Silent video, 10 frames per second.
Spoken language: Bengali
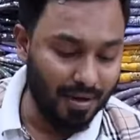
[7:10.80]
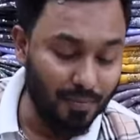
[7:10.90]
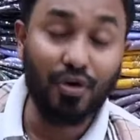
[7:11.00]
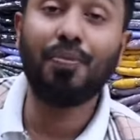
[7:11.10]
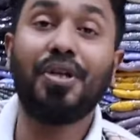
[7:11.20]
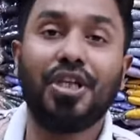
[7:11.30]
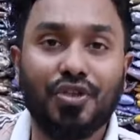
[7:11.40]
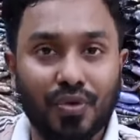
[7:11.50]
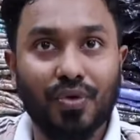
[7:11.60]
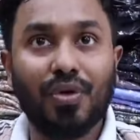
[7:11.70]
আমরা মুরব্বীদের
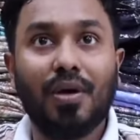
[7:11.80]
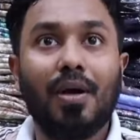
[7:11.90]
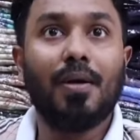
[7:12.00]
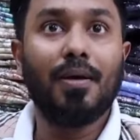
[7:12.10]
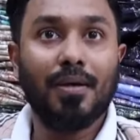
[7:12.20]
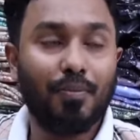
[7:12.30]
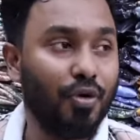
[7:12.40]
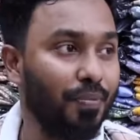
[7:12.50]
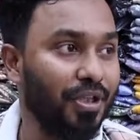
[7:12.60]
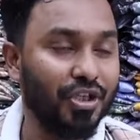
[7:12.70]
জন্য
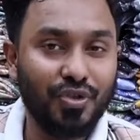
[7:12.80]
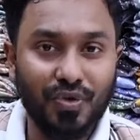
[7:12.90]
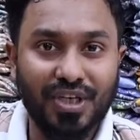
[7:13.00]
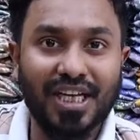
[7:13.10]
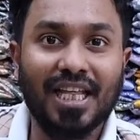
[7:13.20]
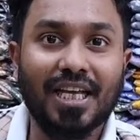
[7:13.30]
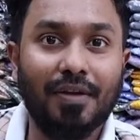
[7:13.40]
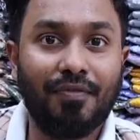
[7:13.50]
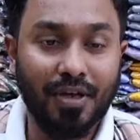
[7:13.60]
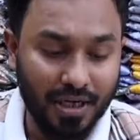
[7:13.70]
মুরব্বীদের জন্য নিয়ে থাকি
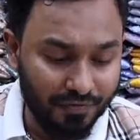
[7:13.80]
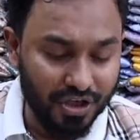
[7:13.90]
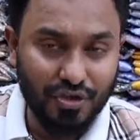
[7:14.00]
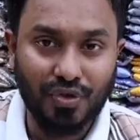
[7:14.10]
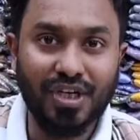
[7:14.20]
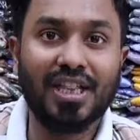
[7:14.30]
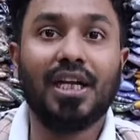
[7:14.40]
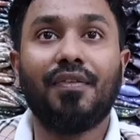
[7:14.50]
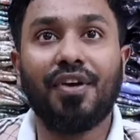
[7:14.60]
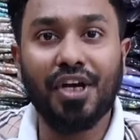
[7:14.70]
গিফটের জন্য নিয়ে
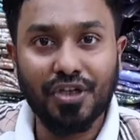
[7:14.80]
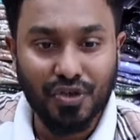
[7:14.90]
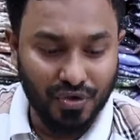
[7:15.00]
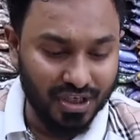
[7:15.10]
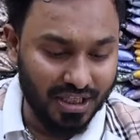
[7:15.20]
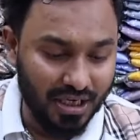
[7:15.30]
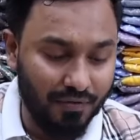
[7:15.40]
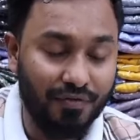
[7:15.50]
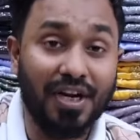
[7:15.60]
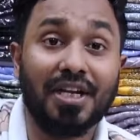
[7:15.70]
থাকি ফ্রেন্ডের জন্য নিয়ে থাকি
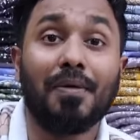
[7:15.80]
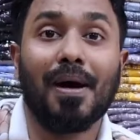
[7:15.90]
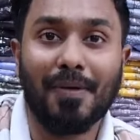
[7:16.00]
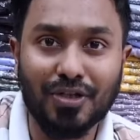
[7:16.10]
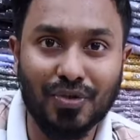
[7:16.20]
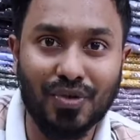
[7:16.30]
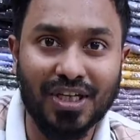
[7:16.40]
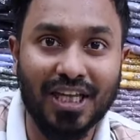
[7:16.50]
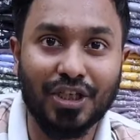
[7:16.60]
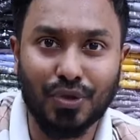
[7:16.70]
ফ্রেন্ডের বাবার জন্য
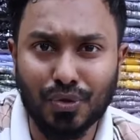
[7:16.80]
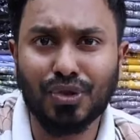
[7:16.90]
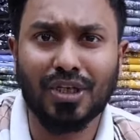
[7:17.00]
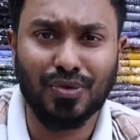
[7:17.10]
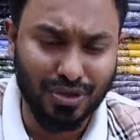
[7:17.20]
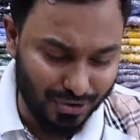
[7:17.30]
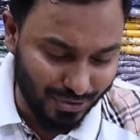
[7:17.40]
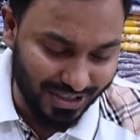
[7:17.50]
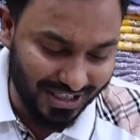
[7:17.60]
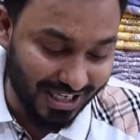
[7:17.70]
নিয়ে থাকি শ্বশুর শাশুড়ির জন্য
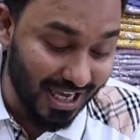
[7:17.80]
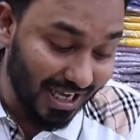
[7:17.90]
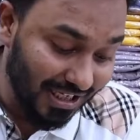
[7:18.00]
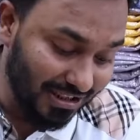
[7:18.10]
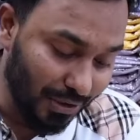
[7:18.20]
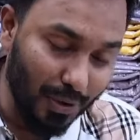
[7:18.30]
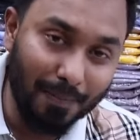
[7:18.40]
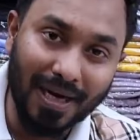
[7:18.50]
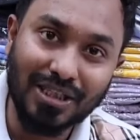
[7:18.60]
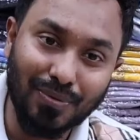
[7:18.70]
নিয়ে থাকি যেগুলো
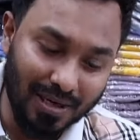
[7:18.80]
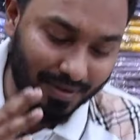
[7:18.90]
পাঞ্জিগুলো